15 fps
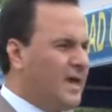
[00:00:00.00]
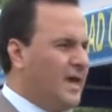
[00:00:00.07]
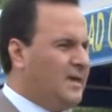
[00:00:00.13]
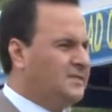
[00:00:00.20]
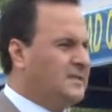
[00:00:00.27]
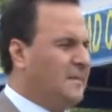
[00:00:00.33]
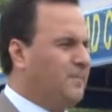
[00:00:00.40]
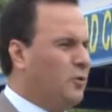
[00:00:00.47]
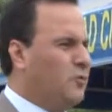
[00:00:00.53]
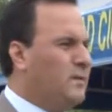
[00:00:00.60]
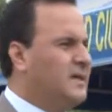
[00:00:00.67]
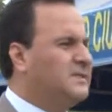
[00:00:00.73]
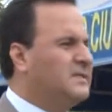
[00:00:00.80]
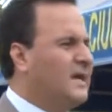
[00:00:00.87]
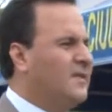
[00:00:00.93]
esa
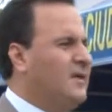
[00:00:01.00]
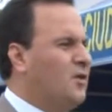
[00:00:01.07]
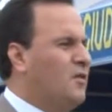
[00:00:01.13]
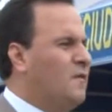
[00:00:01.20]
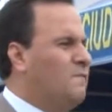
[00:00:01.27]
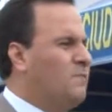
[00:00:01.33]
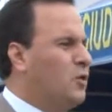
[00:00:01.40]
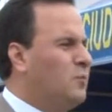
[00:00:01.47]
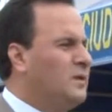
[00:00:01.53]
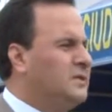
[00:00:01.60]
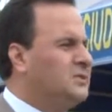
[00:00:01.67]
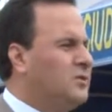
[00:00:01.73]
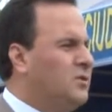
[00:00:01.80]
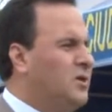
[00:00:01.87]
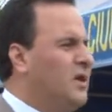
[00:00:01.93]
promesa de
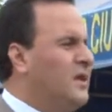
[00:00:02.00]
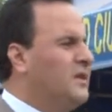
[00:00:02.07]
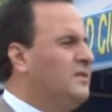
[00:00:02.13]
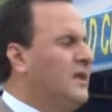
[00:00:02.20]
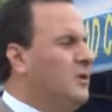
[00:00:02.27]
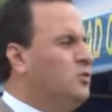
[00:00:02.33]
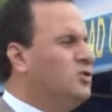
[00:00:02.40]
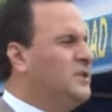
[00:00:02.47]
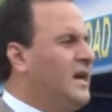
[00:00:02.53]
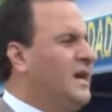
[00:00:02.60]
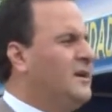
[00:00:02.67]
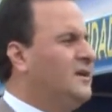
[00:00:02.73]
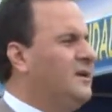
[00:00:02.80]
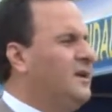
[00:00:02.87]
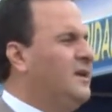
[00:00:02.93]
compromiso de
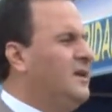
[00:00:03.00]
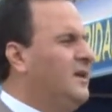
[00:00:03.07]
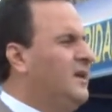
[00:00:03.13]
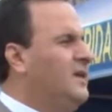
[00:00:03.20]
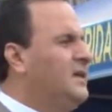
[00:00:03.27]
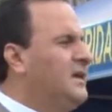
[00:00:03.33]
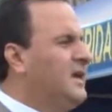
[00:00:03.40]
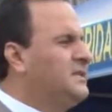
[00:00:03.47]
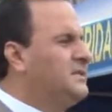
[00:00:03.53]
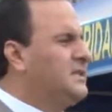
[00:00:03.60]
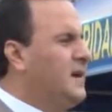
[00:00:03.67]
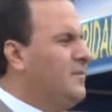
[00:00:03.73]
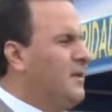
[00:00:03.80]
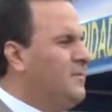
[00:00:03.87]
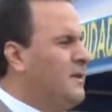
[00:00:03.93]
luchar
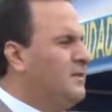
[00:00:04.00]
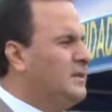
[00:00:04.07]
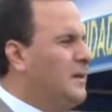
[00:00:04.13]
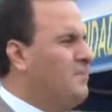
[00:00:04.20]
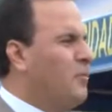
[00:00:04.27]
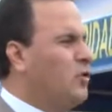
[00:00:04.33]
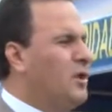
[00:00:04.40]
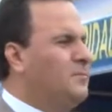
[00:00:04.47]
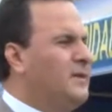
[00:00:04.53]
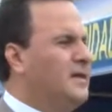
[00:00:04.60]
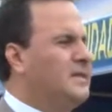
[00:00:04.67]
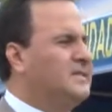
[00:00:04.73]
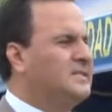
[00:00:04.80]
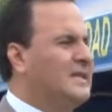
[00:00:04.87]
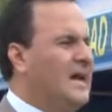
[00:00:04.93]
incansablemente por el
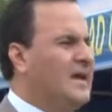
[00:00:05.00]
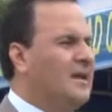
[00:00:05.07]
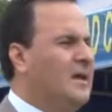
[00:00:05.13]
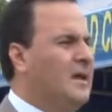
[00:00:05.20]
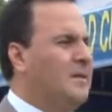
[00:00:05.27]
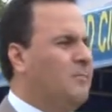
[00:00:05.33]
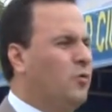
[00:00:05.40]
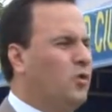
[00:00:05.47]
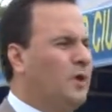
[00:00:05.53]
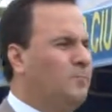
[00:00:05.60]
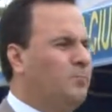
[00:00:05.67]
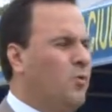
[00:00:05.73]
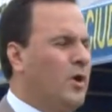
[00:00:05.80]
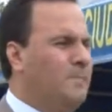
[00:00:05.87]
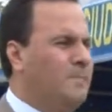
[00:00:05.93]
bienestar, por el
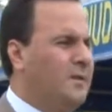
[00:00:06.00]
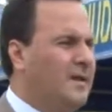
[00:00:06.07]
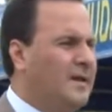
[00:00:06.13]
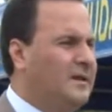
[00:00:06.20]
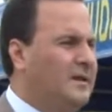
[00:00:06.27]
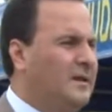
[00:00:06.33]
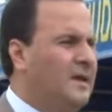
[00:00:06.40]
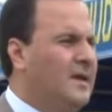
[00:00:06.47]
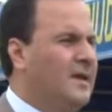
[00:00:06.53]
buen vivir